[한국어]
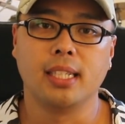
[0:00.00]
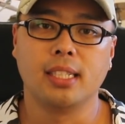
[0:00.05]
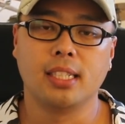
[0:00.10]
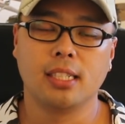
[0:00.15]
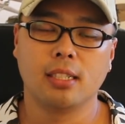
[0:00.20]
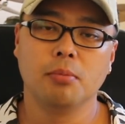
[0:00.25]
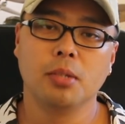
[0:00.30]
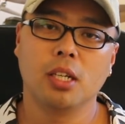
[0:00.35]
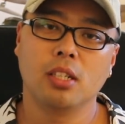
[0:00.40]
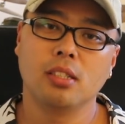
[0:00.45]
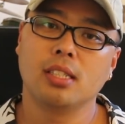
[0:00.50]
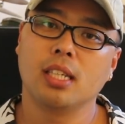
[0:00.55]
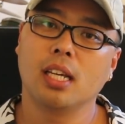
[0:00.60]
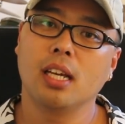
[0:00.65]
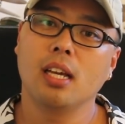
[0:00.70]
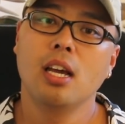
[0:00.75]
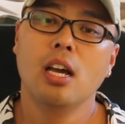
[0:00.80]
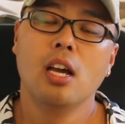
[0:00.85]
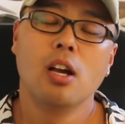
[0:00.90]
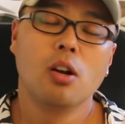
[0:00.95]
지금
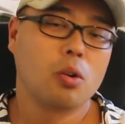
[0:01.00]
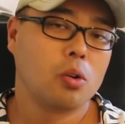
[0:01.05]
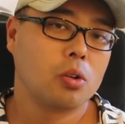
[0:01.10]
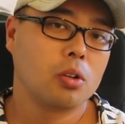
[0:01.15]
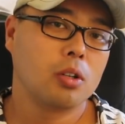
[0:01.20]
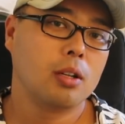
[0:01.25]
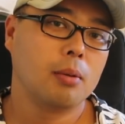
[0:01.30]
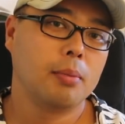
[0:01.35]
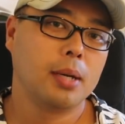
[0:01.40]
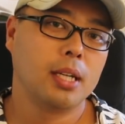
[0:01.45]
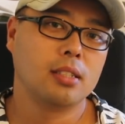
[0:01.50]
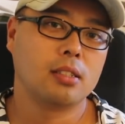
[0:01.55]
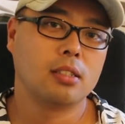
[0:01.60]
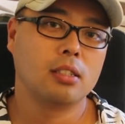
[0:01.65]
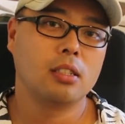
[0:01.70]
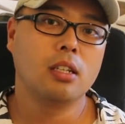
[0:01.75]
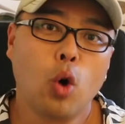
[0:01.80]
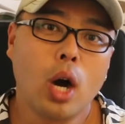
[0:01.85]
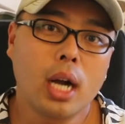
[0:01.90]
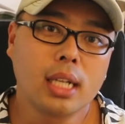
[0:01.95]
현재 코로나
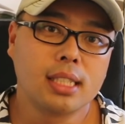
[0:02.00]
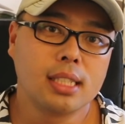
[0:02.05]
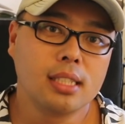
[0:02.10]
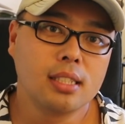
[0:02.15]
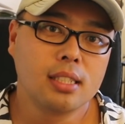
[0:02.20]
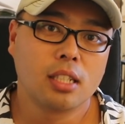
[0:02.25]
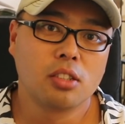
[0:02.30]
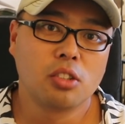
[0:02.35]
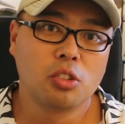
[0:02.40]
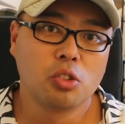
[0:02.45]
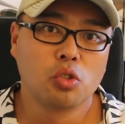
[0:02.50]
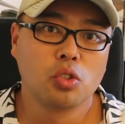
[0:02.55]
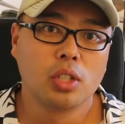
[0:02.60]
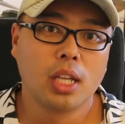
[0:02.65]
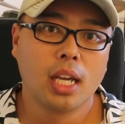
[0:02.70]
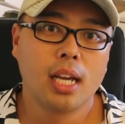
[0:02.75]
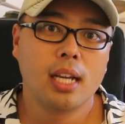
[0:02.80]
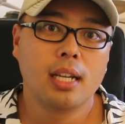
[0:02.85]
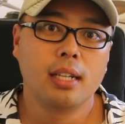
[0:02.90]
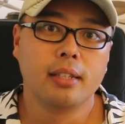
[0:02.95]
바이러스 확진자들
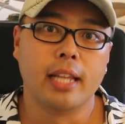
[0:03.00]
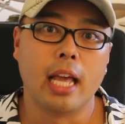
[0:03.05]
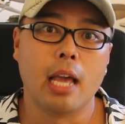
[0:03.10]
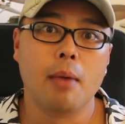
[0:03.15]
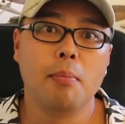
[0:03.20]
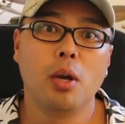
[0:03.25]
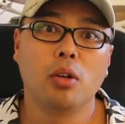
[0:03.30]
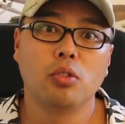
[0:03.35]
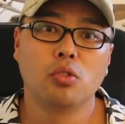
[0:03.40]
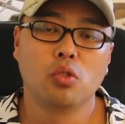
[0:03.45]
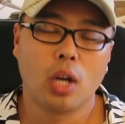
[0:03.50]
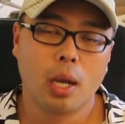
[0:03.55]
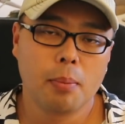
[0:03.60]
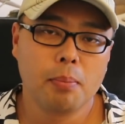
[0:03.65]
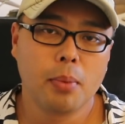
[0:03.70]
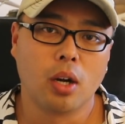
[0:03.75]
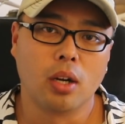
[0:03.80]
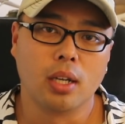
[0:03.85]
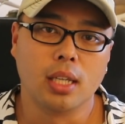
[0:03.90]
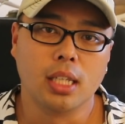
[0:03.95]
중에 4명 중
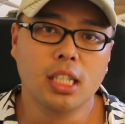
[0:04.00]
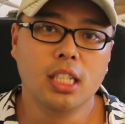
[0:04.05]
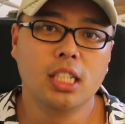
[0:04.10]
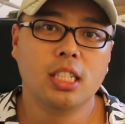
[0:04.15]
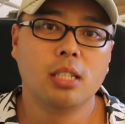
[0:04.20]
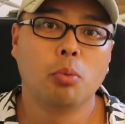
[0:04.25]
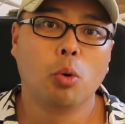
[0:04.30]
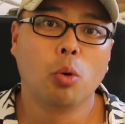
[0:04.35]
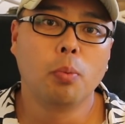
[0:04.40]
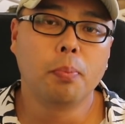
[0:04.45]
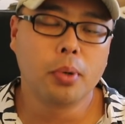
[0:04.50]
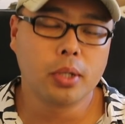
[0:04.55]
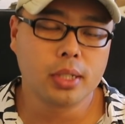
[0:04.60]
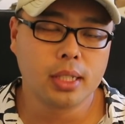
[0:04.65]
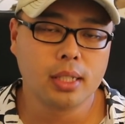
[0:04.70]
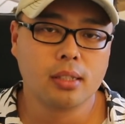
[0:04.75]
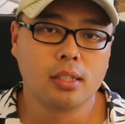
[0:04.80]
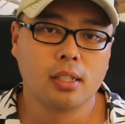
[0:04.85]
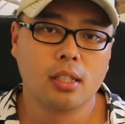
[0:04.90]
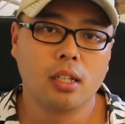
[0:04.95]
1명,
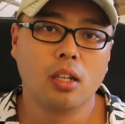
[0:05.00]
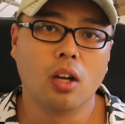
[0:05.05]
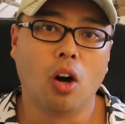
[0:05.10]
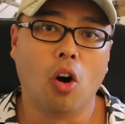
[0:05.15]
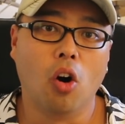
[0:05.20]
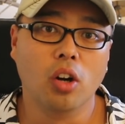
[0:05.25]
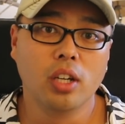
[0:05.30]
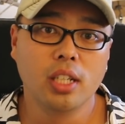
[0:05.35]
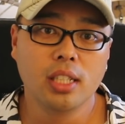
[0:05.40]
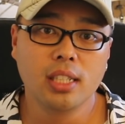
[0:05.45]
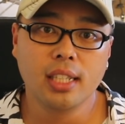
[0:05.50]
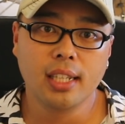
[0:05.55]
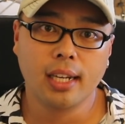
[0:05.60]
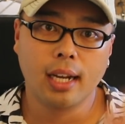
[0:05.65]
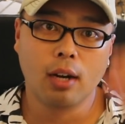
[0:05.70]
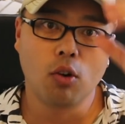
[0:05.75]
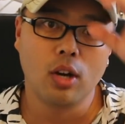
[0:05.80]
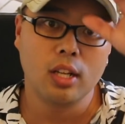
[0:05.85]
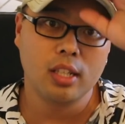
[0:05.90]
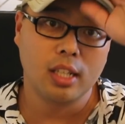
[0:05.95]
25%는
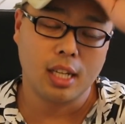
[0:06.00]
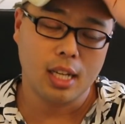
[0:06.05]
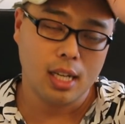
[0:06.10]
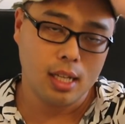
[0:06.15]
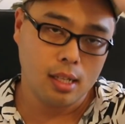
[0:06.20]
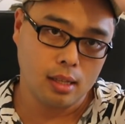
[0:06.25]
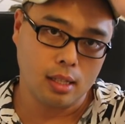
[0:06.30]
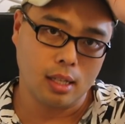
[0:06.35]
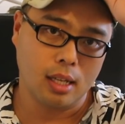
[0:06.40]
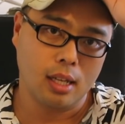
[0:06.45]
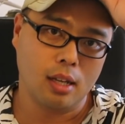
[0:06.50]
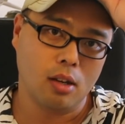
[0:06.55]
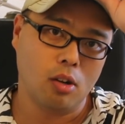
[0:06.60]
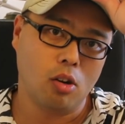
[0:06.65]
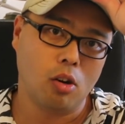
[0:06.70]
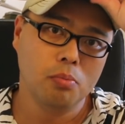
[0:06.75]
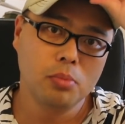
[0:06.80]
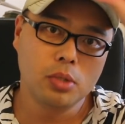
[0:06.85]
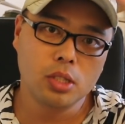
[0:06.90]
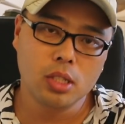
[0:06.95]
어린이라고 하니까
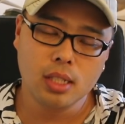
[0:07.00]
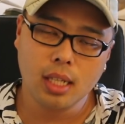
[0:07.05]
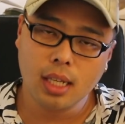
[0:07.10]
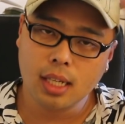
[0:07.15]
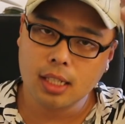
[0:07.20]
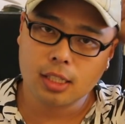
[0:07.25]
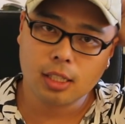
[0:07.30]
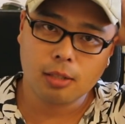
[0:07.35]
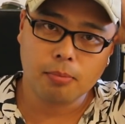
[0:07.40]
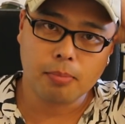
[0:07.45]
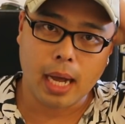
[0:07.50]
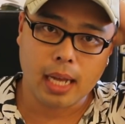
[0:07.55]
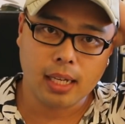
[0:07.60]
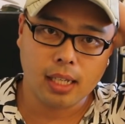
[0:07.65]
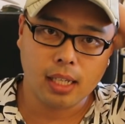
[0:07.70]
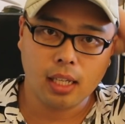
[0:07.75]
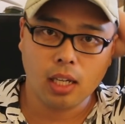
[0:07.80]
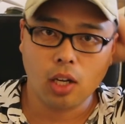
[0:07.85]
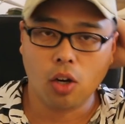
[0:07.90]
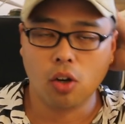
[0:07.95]
엄청나게 지금
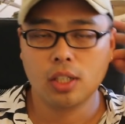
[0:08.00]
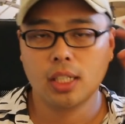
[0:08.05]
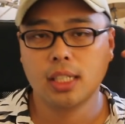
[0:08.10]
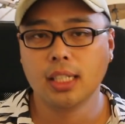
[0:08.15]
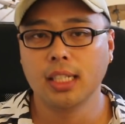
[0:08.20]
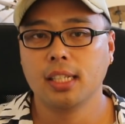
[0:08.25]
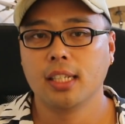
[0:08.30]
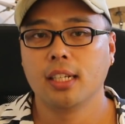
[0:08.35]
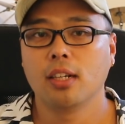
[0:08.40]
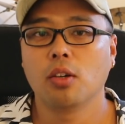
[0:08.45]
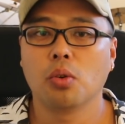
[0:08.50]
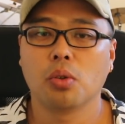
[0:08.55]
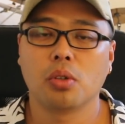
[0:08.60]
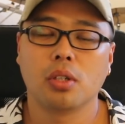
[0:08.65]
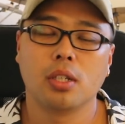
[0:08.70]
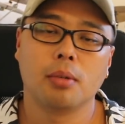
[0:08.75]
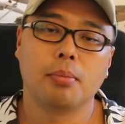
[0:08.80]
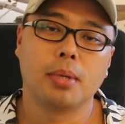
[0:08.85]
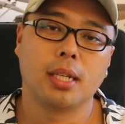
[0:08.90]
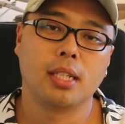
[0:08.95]
많이 어린이들이
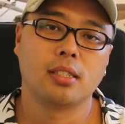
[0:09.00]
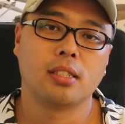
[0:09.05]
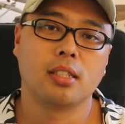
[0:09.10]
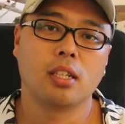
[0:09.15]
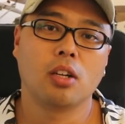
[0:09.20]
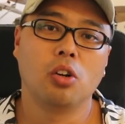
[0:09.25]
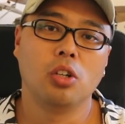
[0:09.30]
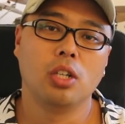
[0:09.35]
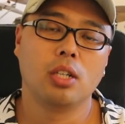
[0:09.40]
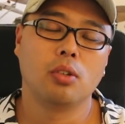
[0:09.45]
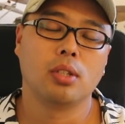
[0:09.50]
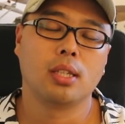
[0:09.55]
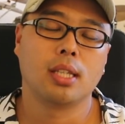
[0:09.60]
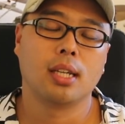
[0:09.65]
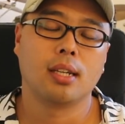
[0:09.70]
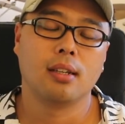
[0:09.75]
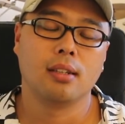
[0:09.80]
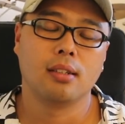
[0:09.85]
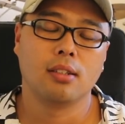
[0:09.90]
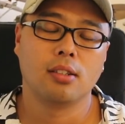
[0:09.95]
코로나 바이러스에 걸리고
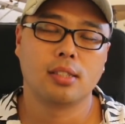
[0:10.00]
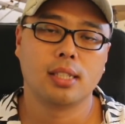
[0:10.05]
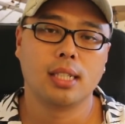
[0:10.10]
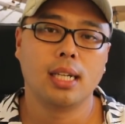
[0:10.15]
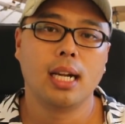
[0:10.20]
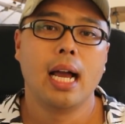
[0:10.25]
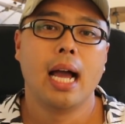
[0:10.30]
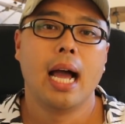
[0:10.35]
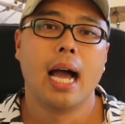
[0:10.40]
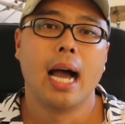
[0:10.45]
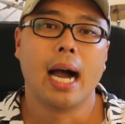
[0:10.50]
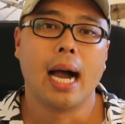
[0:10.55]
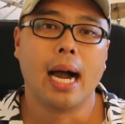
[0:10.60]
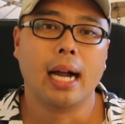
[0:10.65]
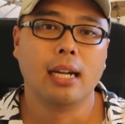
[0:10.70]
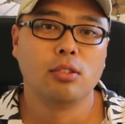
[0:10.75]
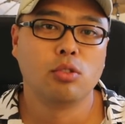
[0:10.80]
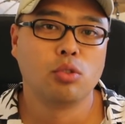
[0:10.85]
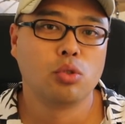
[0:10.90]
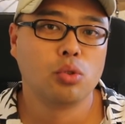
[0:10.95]
있다는 것을
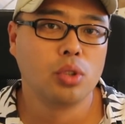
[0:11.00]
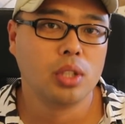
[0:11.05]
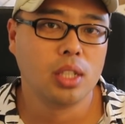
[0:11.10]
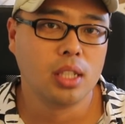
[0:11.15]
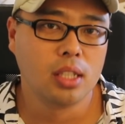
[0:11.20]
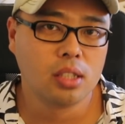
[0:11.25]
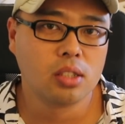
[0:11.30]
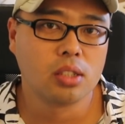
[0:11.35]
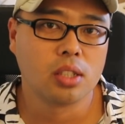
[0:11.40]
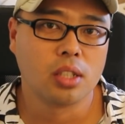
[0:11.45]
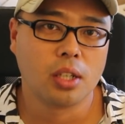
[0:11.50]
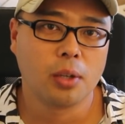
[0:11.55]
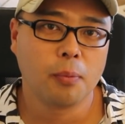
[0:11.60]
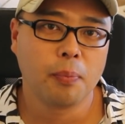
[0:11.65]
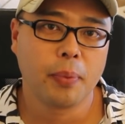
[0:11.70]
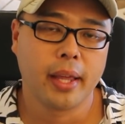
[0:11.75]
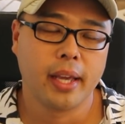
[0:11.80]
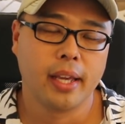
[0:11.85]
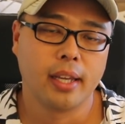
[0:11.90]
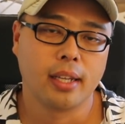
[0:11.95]
알 수
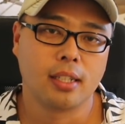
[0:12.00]
있죠.